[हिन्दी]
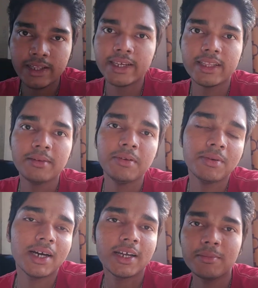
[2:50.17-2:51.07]
देखते भी
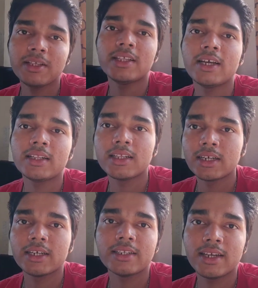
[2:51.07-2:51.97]
बाहर में जा
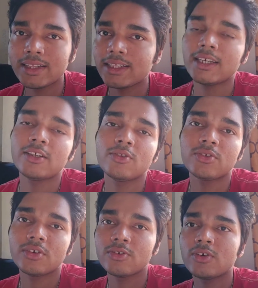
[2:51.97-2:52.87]
अगर जाते हैं तो
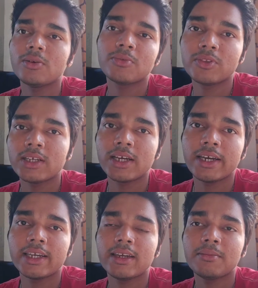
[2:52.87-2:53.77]
ज़रूर आपको
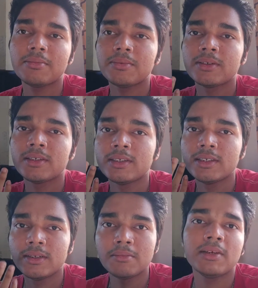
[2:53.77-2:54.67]
दिखाएंगे आप
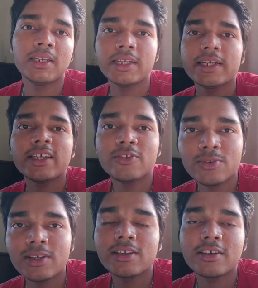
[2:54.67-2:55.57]
बने रहे
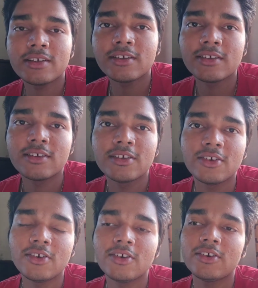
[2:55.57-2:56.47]
जुड़े रहें
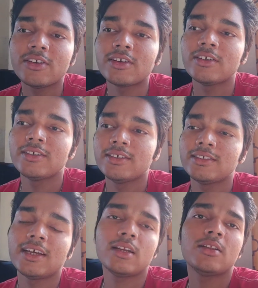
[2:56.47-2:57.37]
और
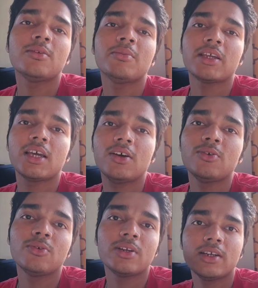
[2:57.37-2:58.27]
सारा दिन में क्या
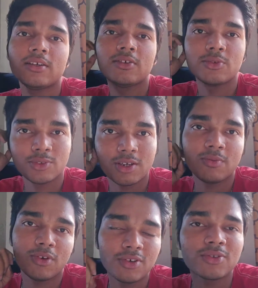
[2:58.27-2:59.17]
हो रहा है उसका
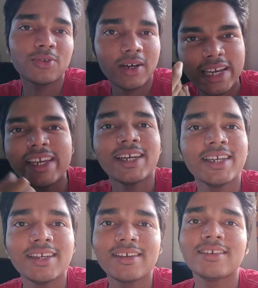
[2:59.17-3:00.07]
ब्लॉग तो आ ही
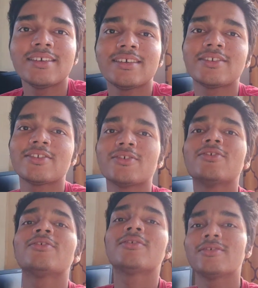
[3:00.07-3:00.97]
गई सो
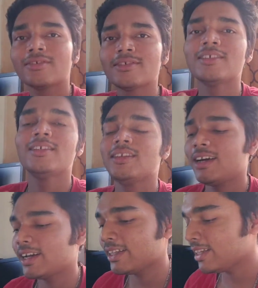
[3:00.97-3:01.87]
so,
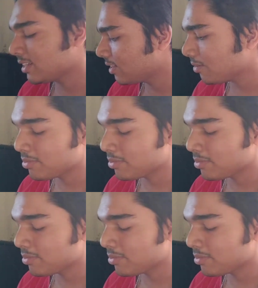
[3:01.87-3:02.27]
आगे देखते हैं